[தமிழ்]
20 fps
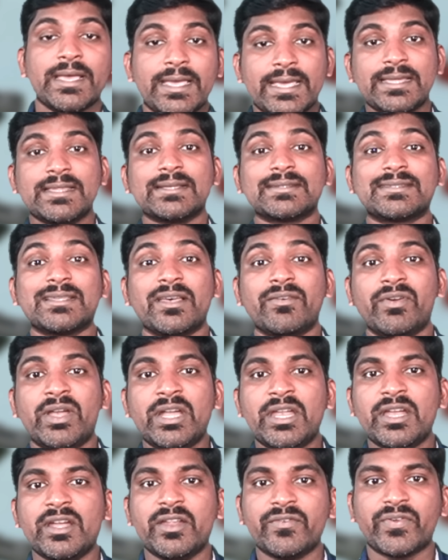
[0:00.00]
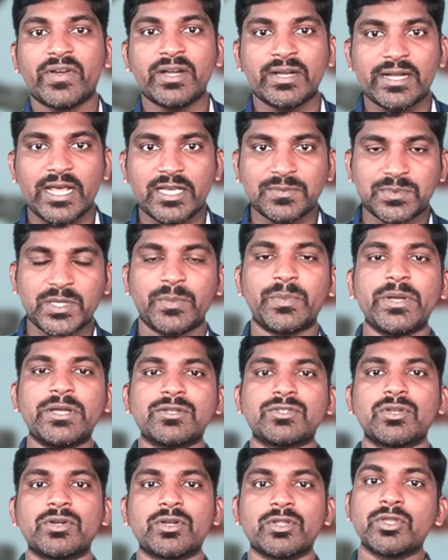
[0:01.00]
இந்த செவன்டி டிஃப்ரெண்ட் டைப்ஸ் அப்படின்னு
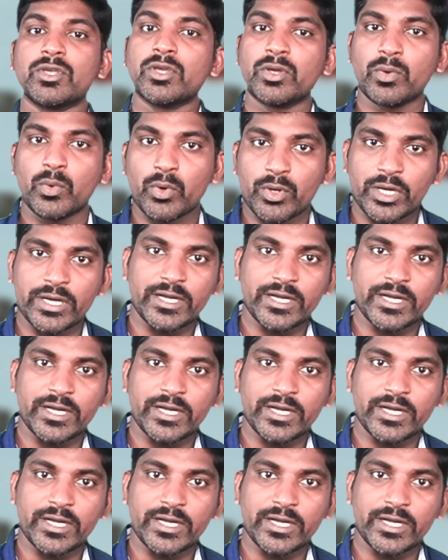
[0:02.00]
சொல்கிறது ஒரு